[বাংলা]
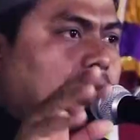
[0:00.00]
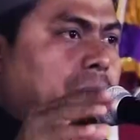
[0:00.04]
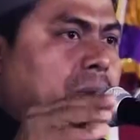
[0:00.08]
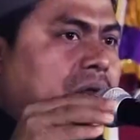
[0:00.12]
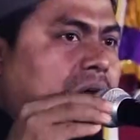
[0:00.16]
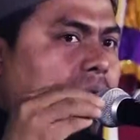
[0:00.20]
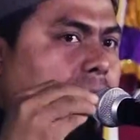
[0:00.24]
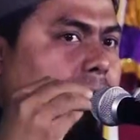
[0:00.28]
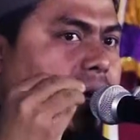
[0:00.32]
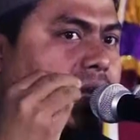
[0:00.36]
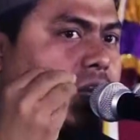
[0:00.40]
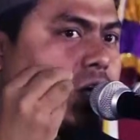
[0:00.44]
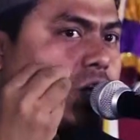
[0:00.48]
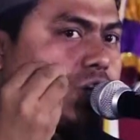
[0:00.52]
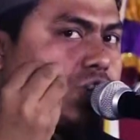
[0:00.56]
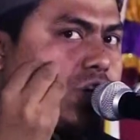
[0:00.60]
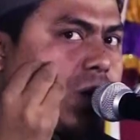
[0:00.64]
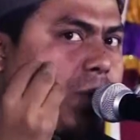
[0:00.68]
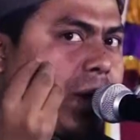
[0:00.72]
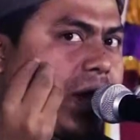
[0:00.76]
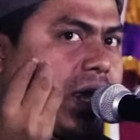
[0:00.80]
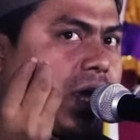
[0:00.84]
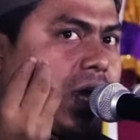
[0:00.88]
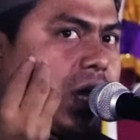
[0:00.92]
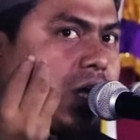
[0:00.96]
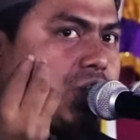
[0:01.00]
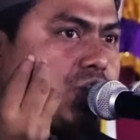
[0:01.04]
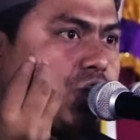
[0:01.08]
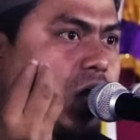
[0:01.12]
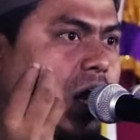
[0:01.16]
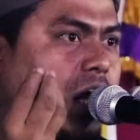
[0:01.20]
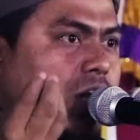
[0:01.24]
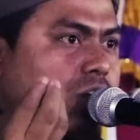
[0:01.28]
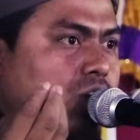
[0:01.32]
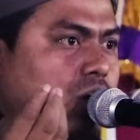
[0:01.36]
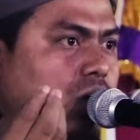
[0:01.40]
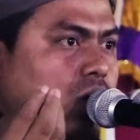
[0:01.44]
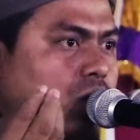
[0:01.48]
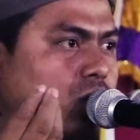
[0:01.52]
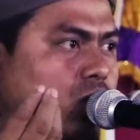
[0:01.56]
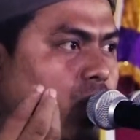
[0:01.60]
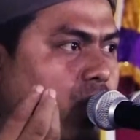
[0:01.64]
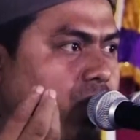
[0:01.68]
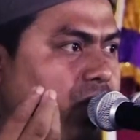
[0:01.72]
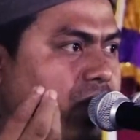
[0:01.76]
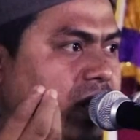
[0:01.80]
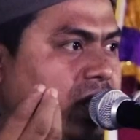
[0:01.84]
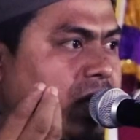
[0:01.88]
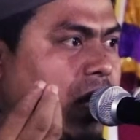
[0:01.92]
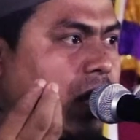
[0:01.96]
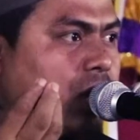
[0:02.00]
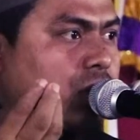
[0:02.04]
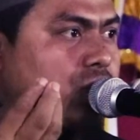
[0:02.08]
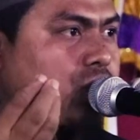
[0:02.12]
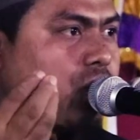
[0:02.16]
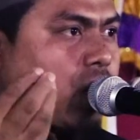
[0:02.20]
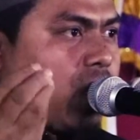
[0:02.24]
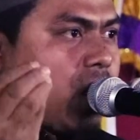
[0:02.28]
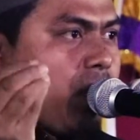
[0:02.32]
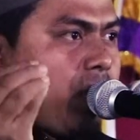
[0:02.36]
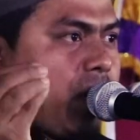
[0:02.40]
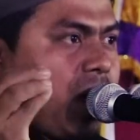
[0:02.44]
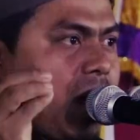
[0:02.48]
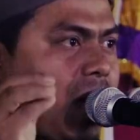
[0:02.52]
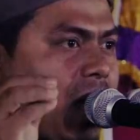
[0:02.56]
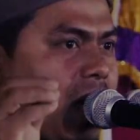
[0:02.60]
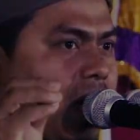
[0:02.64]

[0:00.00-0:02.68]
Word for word: আলমিন আমাদের সবাইকে চলার জন্য তৌফিক দেন সকলে বলে